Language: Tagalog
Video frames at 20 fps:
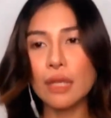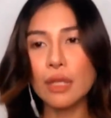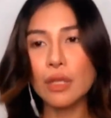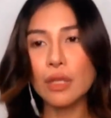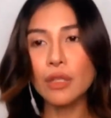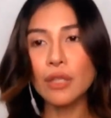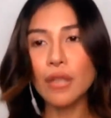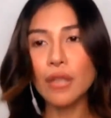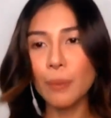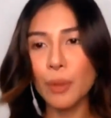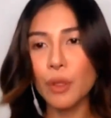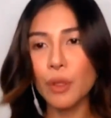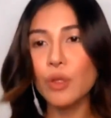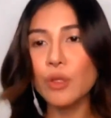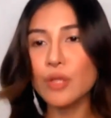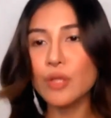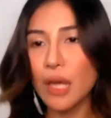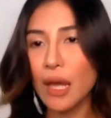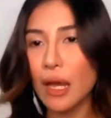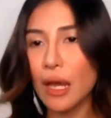yun nga po,
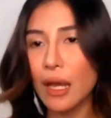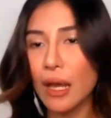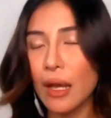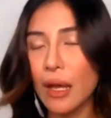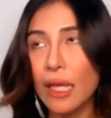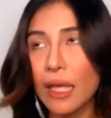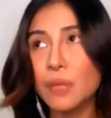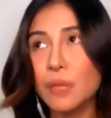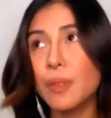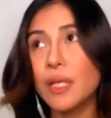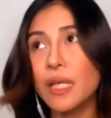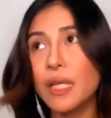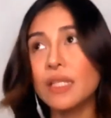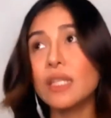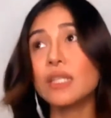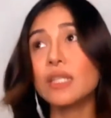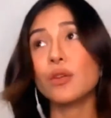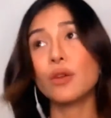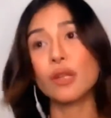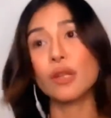yun sa
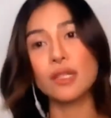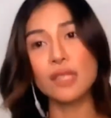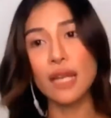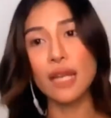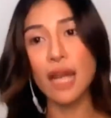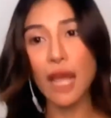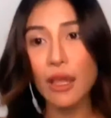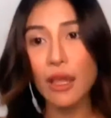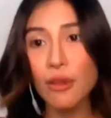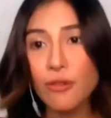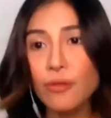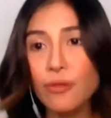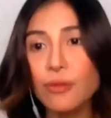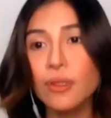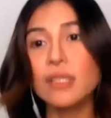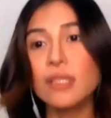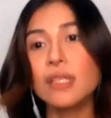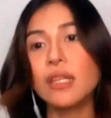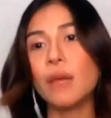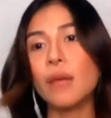experiences ko rin sa life
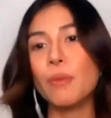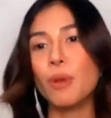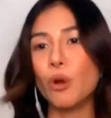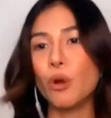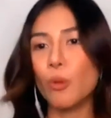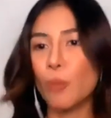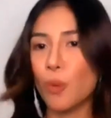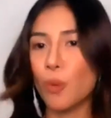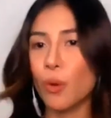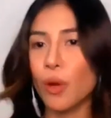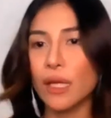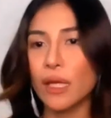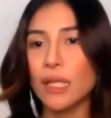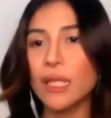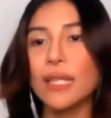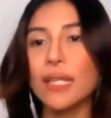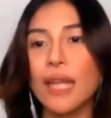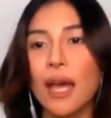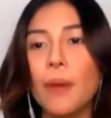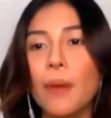na sinabi ko po
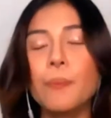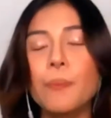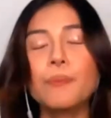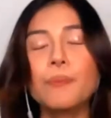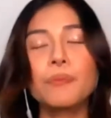kanina.